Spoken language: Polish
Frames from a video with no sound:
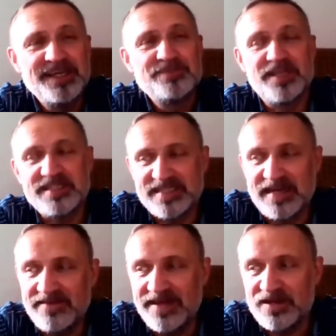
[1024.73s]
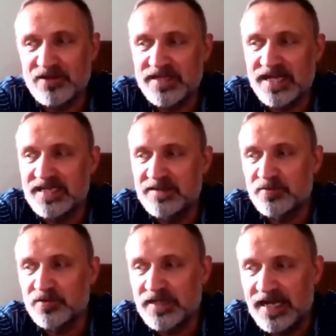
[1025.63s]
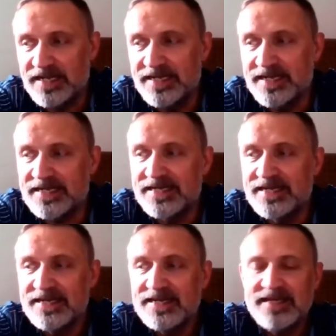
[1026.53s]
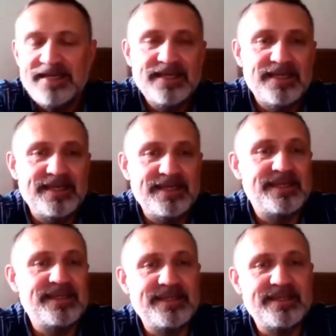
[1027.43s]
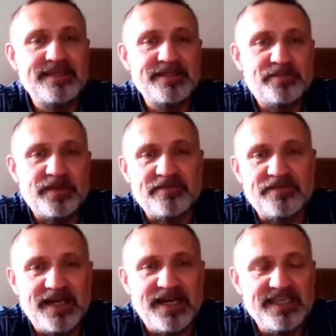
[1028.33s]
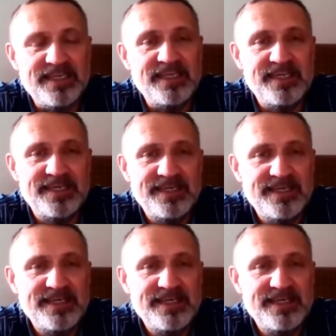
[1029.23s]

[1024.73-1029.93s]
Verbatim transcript: przedstawia jako takich brutalnych, yy, prawda, i, mhm.